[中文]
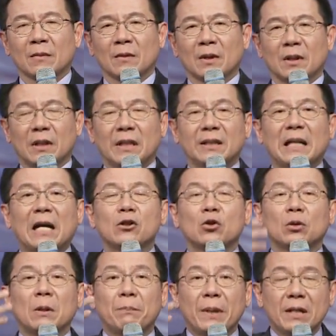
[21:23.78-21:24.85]
因他受
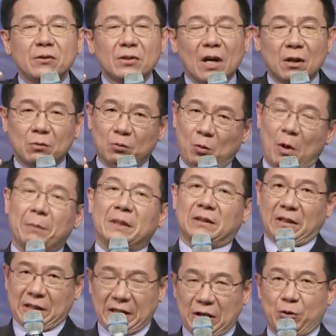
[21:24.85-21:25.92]
的鞭伤，我们得
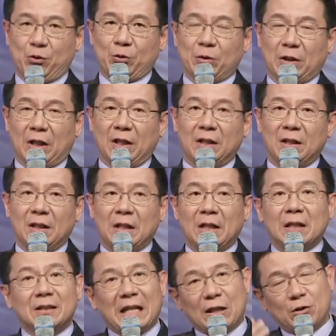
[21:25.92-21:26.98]
医治了；
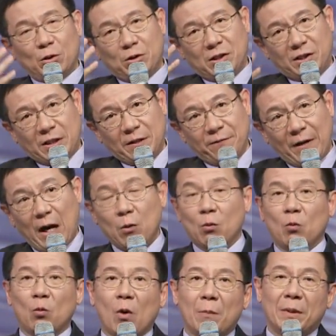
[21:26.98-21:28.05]
他受的刑罚，
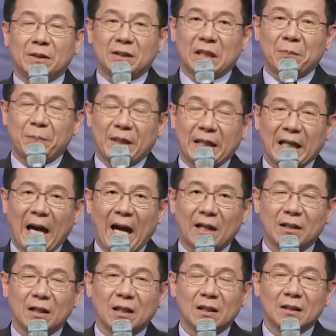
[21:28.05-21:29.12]
我们得平安
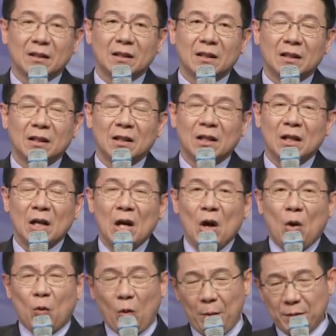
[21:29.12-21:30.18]
了。
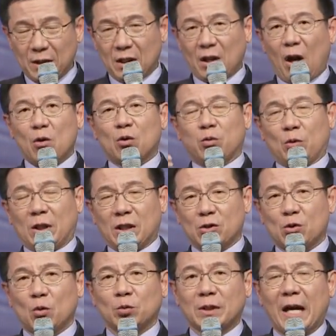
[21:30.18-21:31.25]
我们的劳苦和
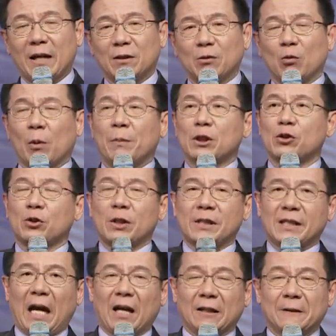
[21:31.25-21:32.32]
重担，我们卸
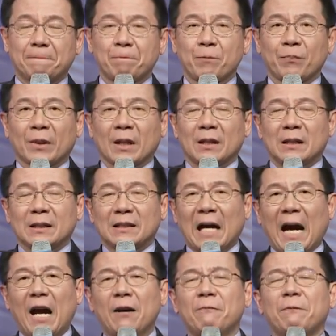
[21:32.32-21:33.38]
下了，
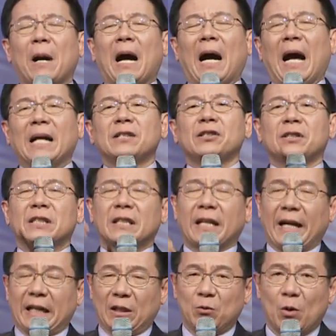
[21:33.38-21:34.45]
他把安息
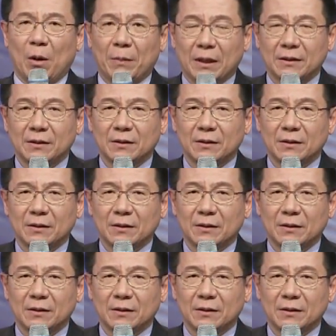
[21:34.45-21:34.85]
给了我们。